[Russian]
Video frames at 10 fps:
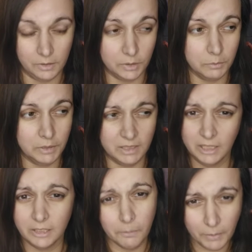особенно
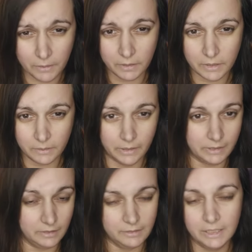если это первое
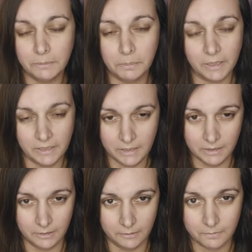свидание, не
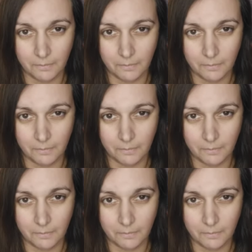платите.